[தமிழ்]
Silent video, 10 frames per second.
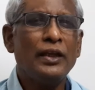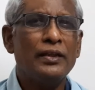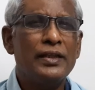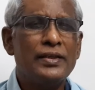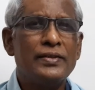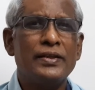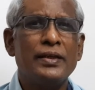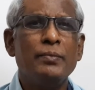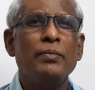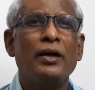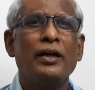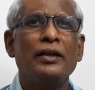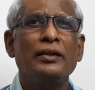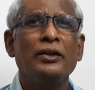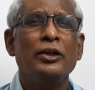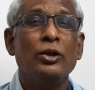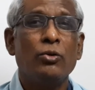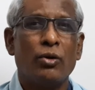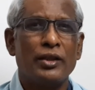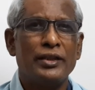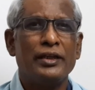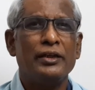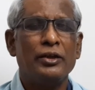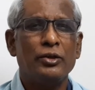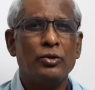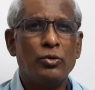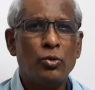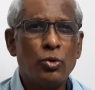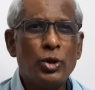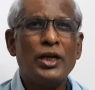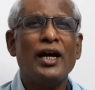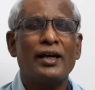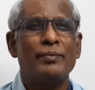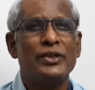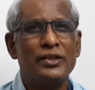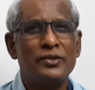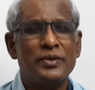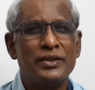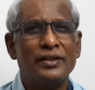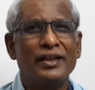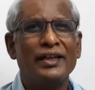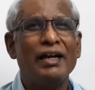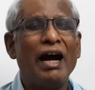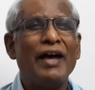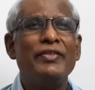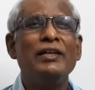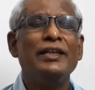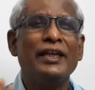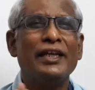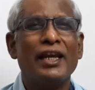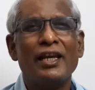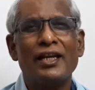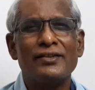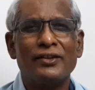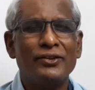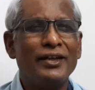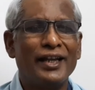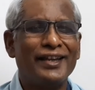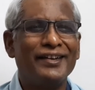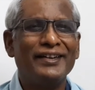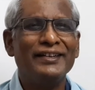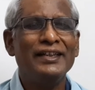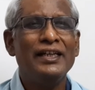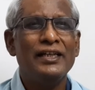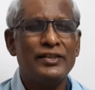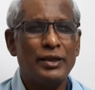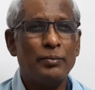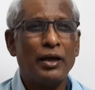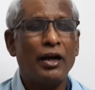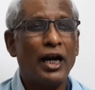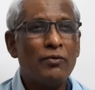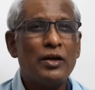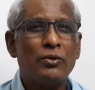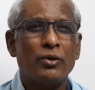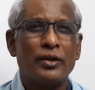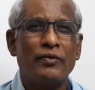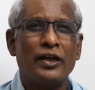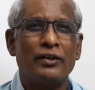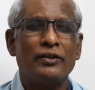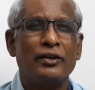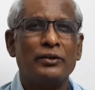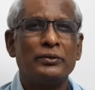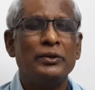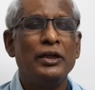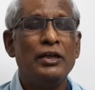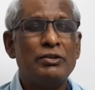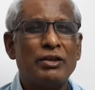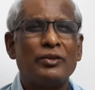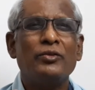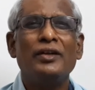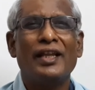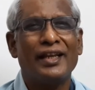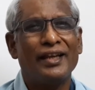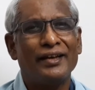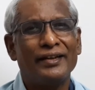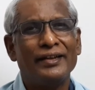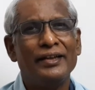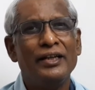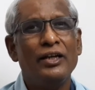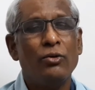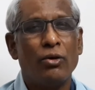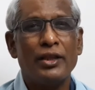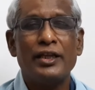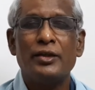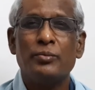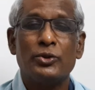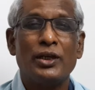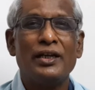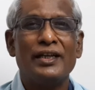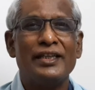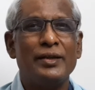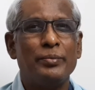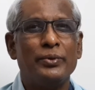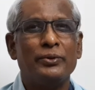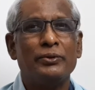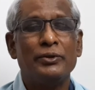இந்த சீம்பால குழந்த கொடுக்க ஆரம்பிச்சிருச்சுன்னு வச்சுங்களேன் அதுலேயே எல்லா சத்தும் கிடைக்குங்க சீம்பால் அளவில் குறைவாக இருந்தாலும் சத்து நிறையா இருக்குது குழந்தைக்கு முதல் எதிர்ப்பு